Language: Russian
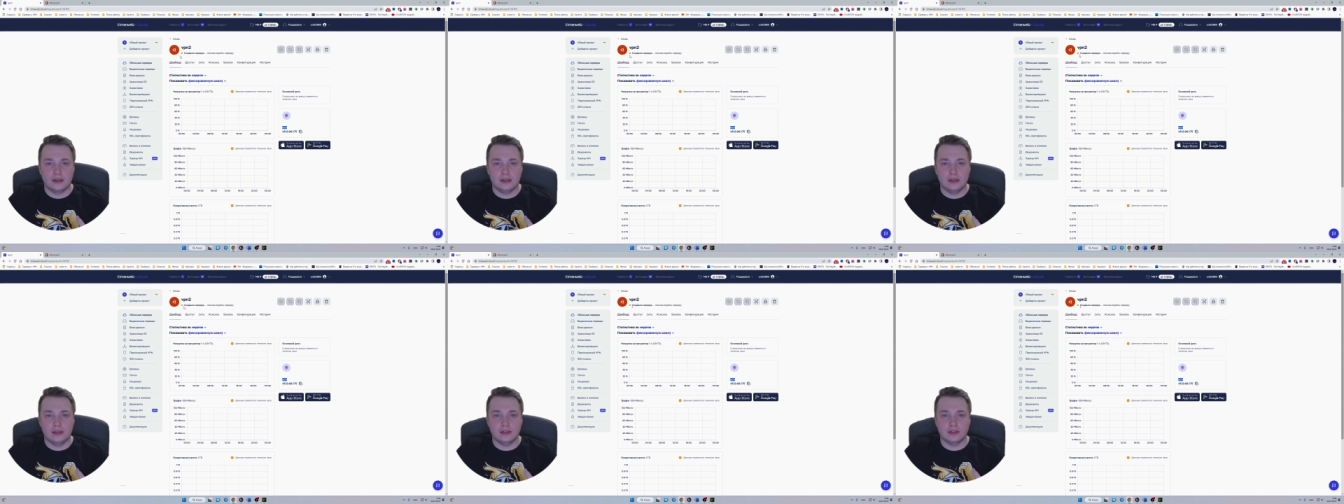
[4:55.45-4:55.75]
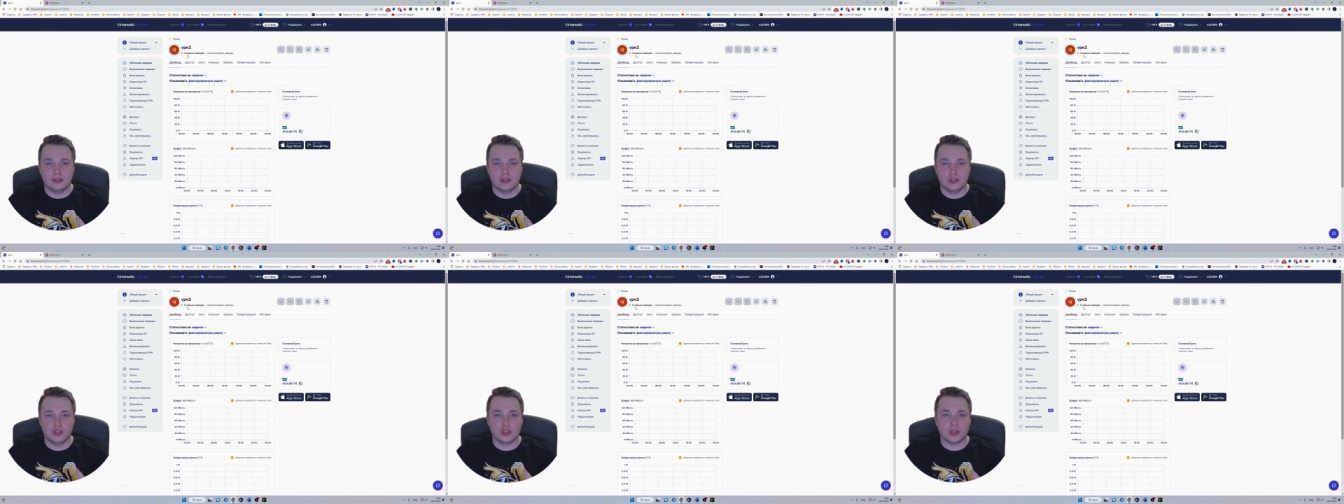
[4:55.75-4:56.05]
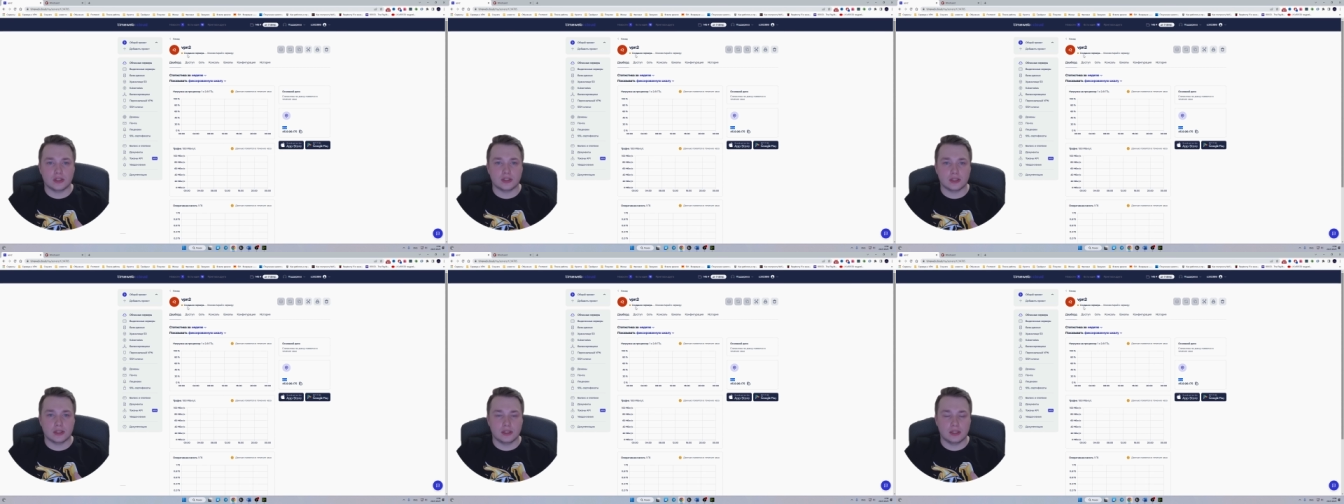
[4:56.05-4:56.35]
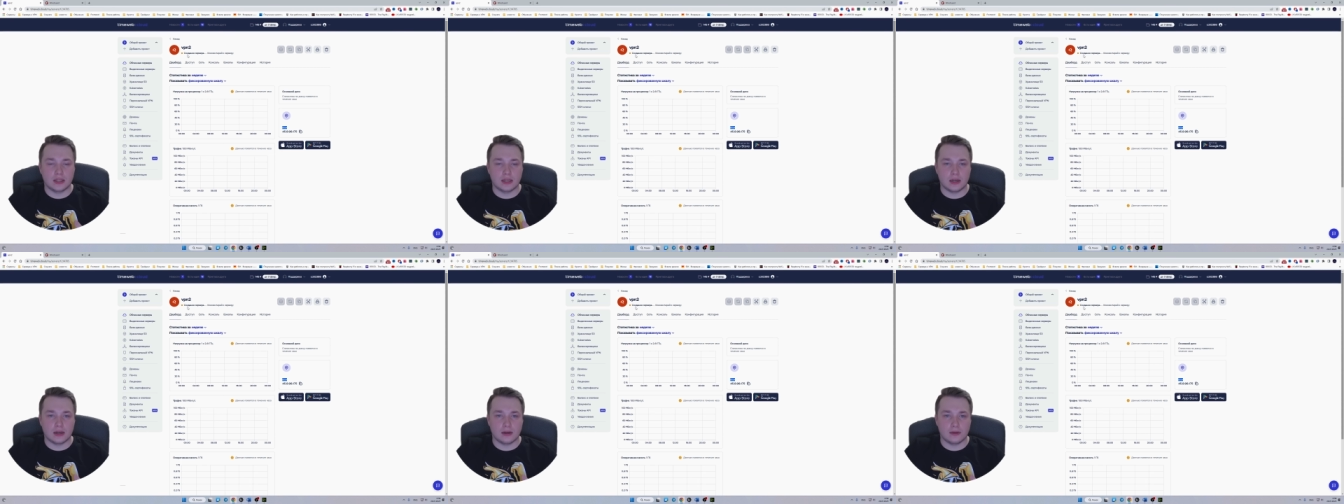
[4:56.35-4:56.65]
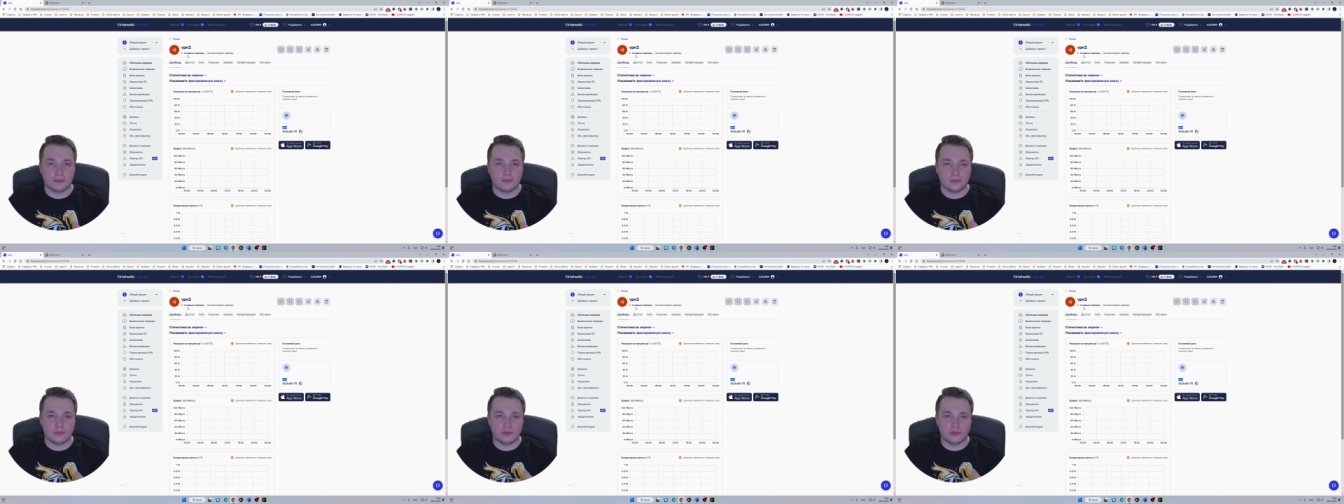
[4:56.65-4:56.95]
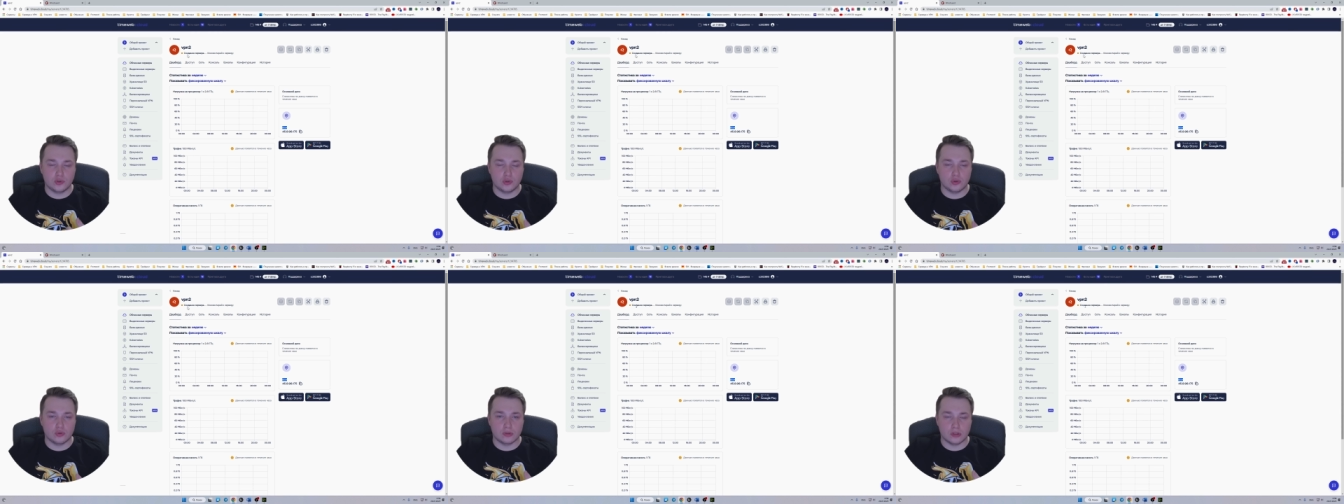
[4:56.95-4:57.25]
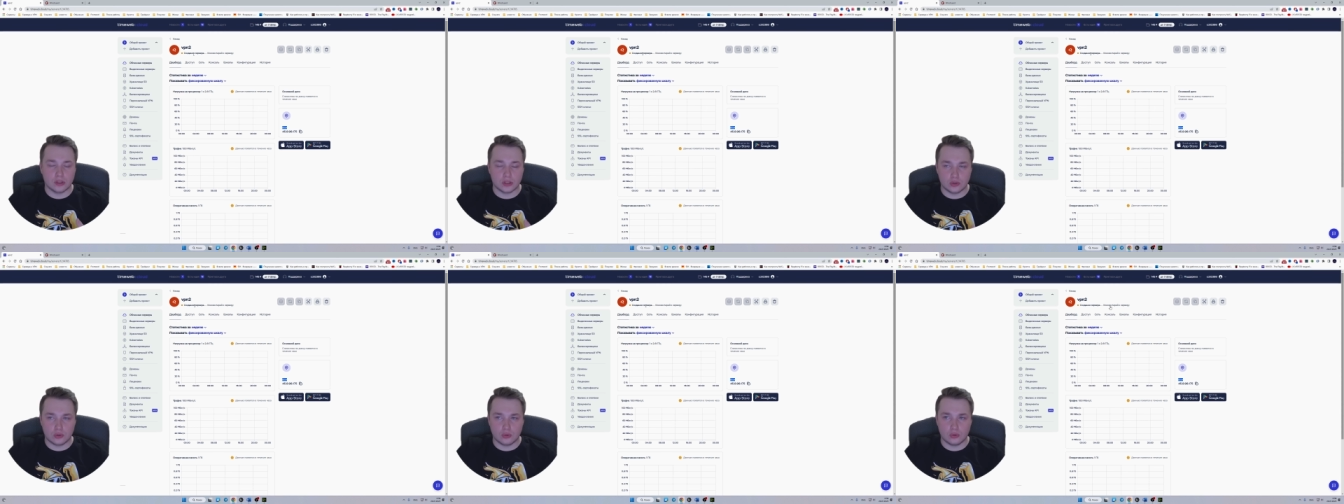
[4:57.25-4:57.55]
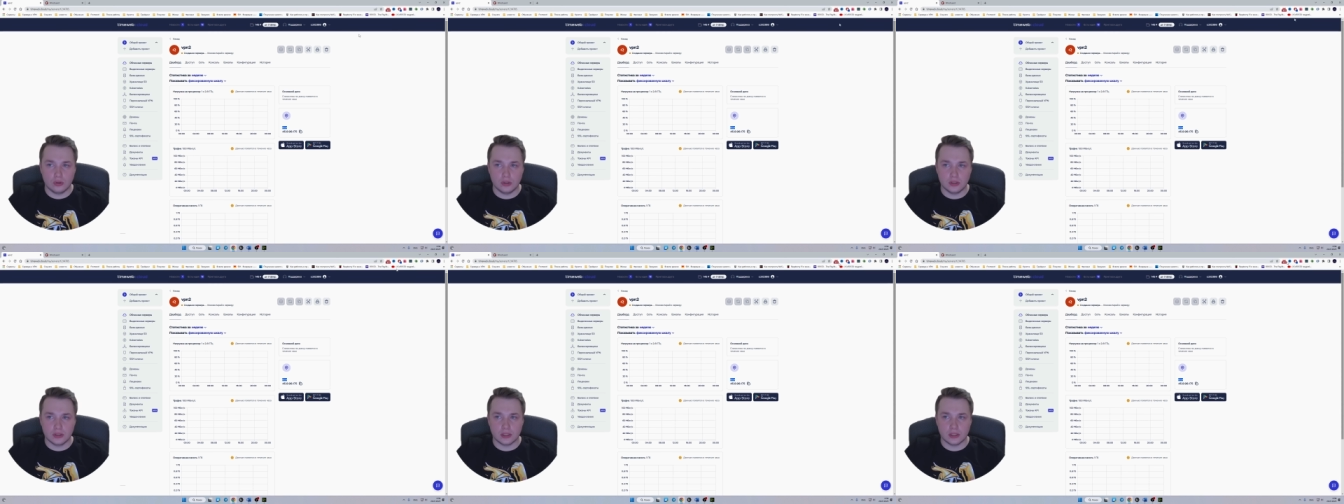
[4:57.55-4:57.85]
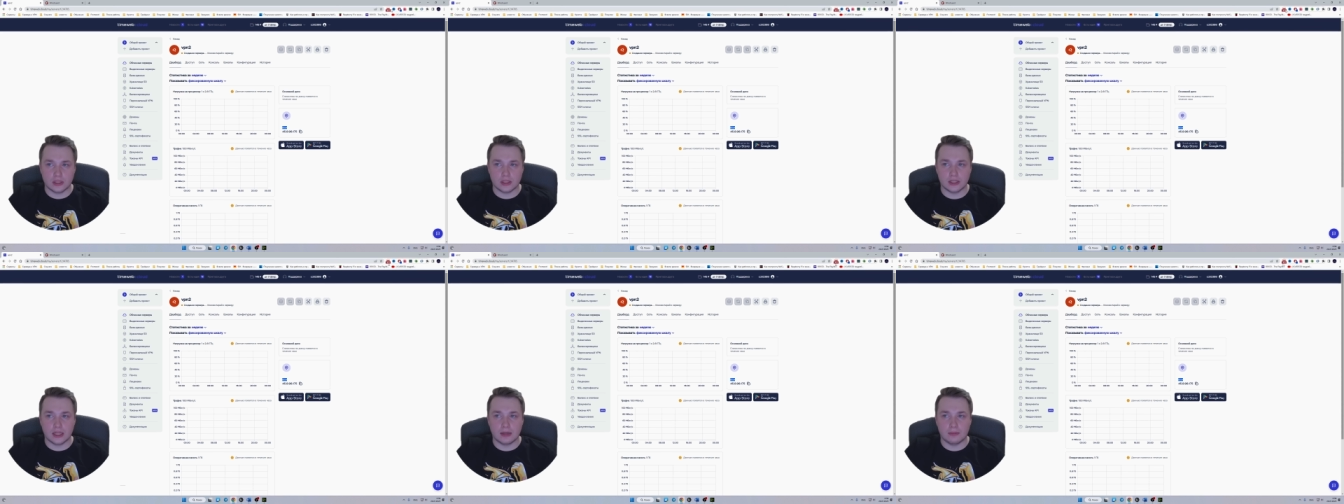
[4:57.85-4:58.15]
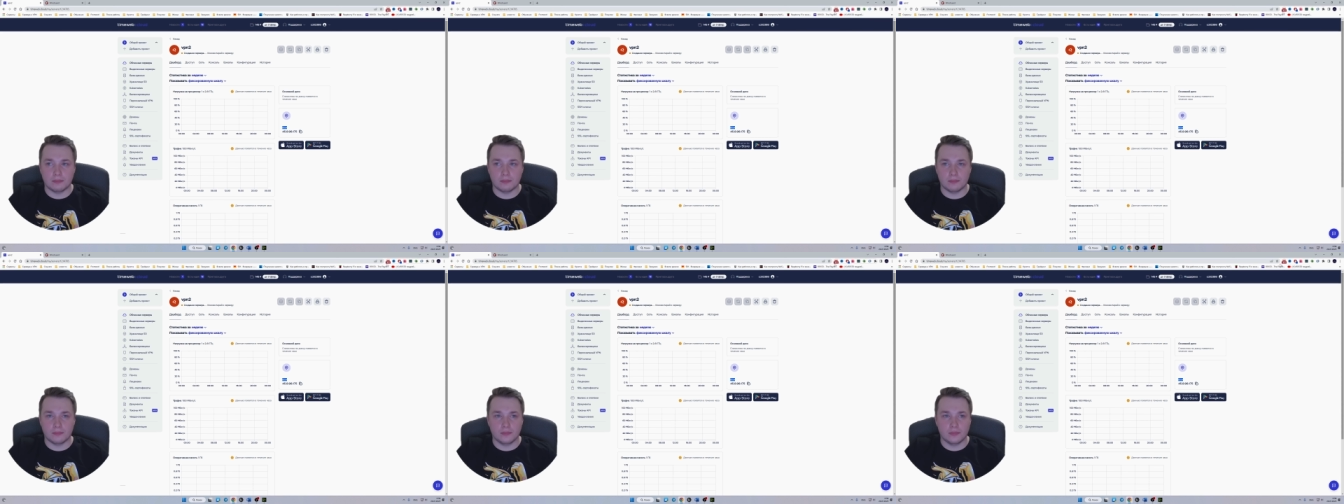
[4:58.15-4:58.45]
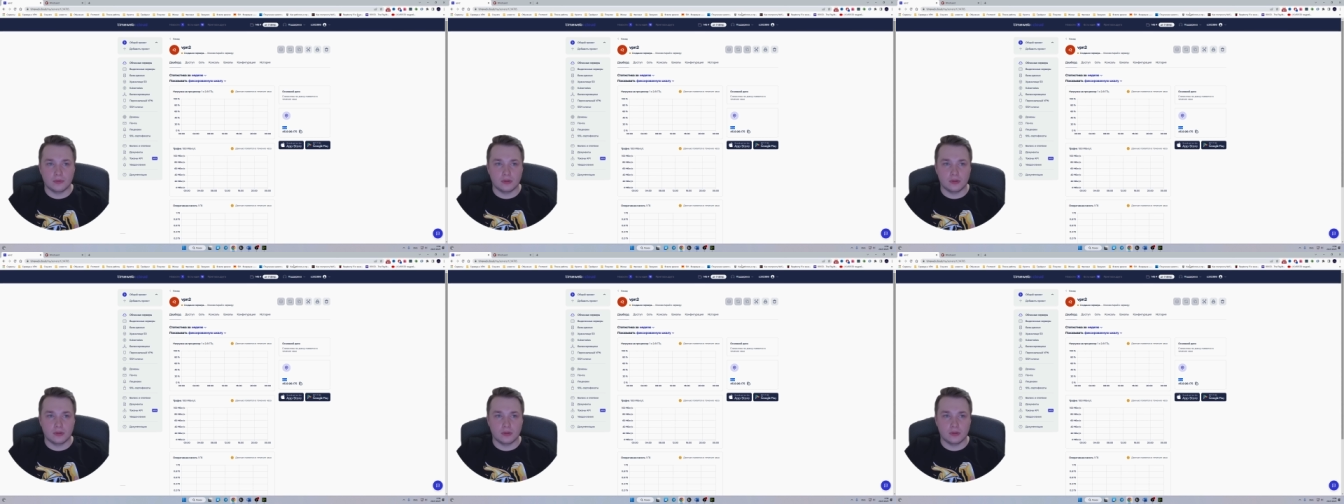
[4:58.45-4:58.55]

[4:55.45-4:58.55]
И сейчас, когда все настроится, к нам,